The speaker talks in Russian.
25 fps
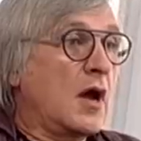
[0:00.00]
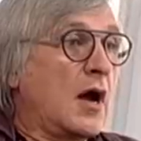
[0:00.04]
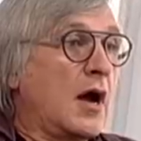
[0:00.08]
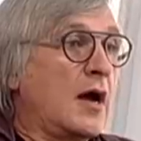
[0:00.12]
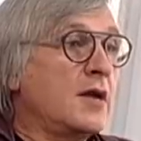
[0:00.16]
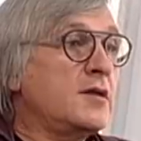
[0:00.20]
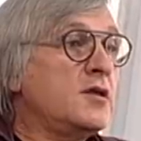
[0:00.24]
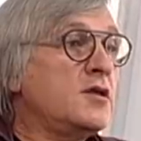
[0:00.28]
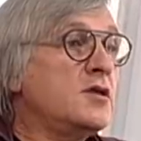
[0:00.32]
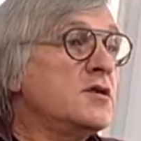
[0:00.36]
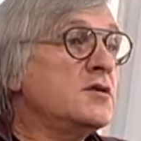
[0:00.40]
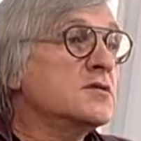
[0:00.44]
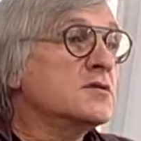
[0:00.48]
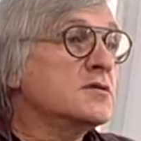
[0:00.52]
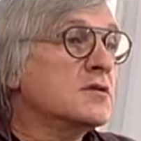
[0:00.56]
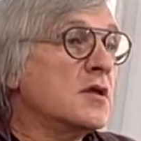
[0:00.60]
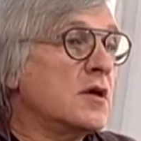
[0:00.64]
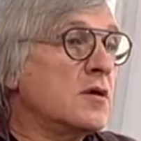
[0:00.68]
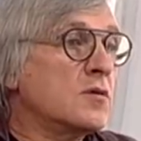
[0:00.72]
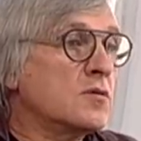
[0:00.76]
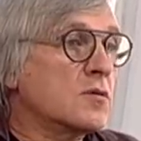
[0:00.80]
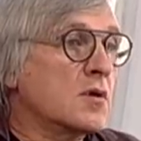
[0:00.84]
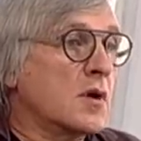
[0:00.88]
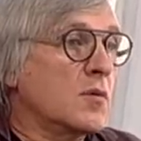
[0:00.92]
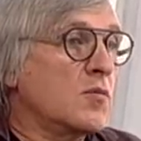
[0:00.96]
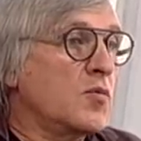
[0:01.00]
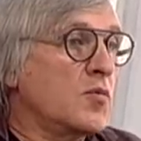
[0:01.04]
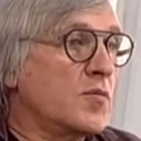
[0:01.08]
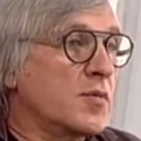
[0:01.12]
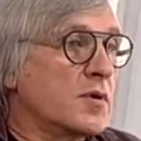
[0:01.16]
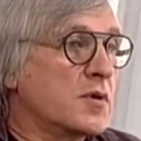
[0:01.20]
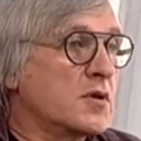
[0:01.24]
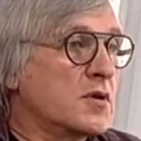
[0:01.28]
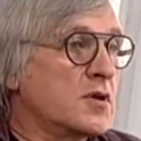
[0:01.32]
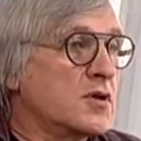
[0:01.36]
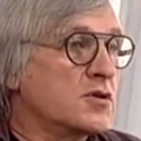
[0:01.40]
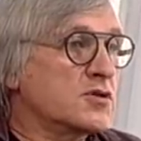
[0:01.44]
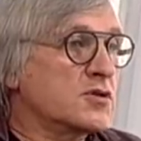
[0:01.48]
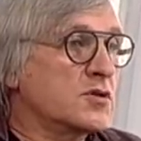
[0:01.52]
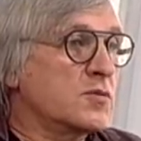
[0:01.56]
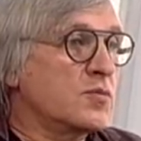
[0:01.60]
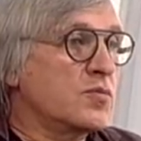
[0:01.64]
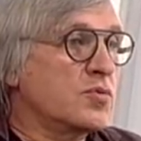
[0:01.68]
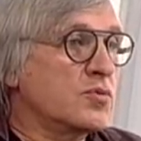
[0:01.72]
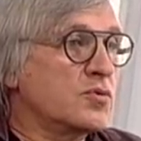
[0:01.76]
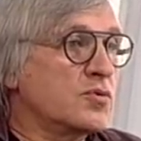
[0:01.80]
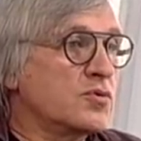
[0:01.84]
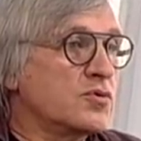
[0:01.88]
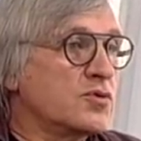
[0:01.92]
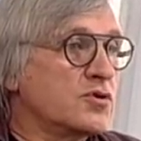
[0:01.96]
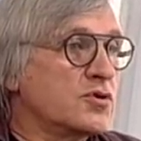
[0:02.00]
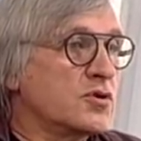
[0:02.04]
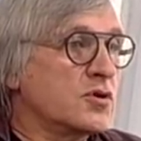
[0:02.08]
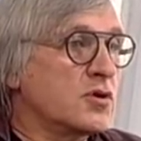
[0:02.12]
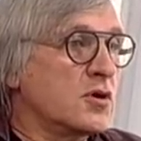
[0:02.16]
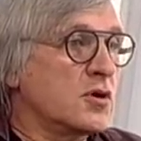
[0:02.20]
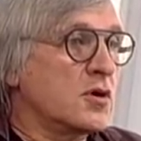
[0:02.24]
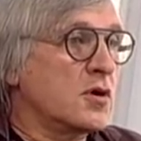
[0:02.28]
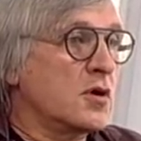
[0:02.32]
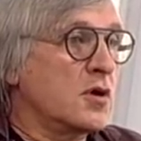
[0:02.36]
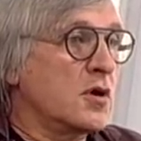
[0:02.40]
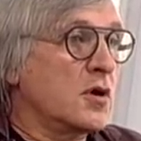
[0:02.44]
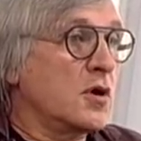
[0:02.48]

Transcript: Они не знают, кому принадлежит будущее.